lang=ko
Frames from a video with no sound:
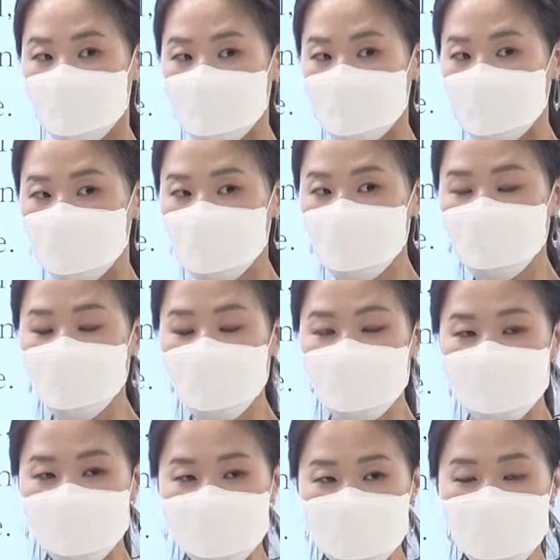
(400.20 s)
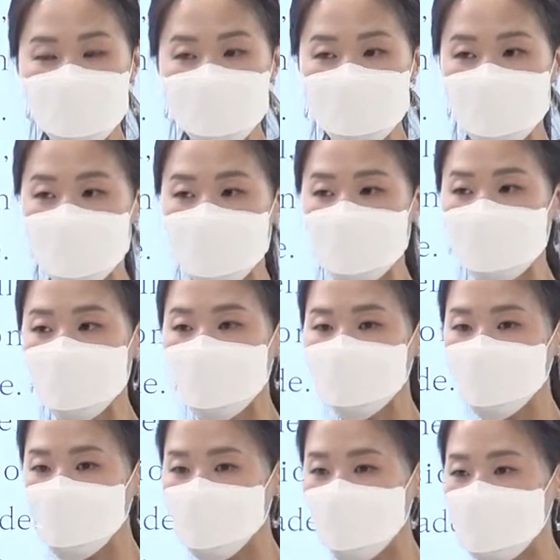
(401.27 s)
자, 능동일 때 take A
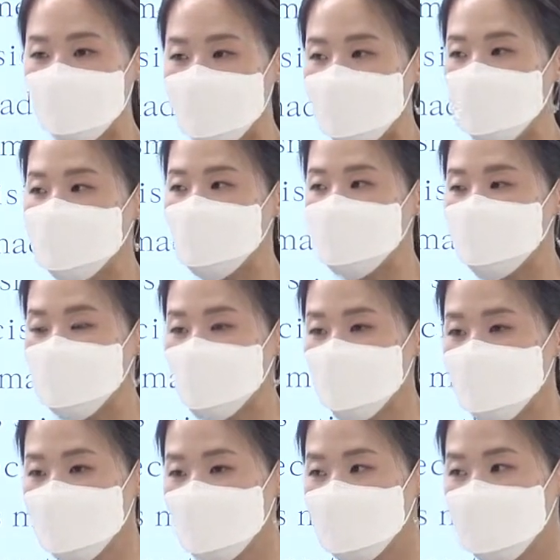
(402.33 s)
into B, A를 비로